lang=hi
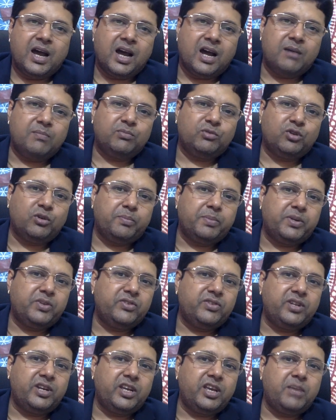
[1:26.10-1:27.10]
आमतौर पर
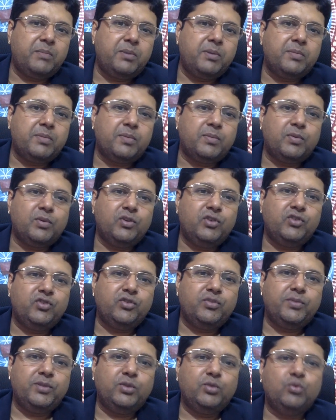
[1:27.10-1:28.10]
इस तरह की बीमा
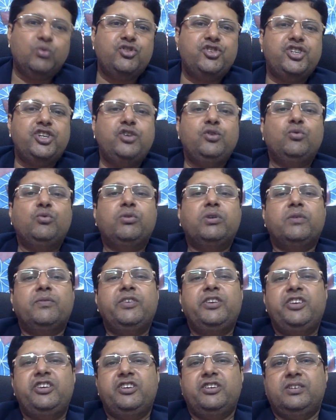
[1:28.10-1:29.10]
पॉलिसियों में दो श्रेणियों को
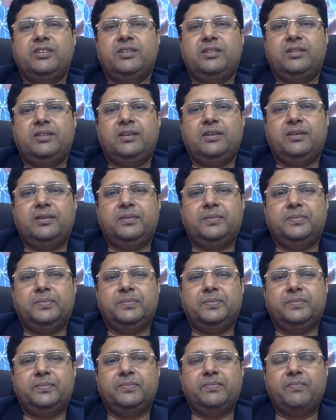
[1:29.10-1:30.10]
कवर किया जाता है
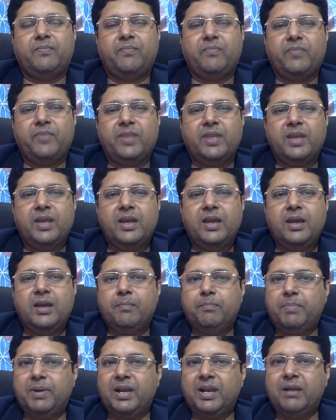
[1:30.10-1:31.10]

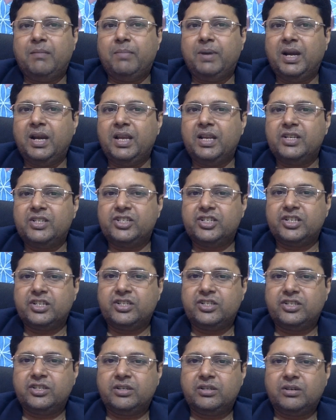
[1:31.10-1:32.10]
पहला बिल्डिंग
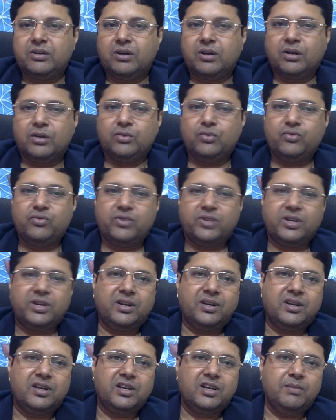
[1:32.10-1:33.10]
स्ट्रक्चर और दूसरा
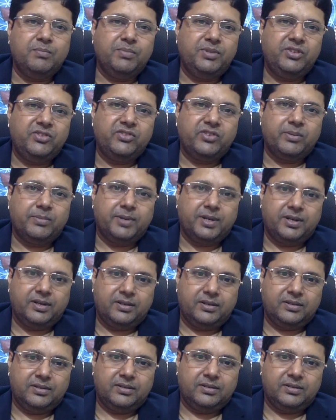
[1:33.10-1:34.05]
घर का कीमती सामान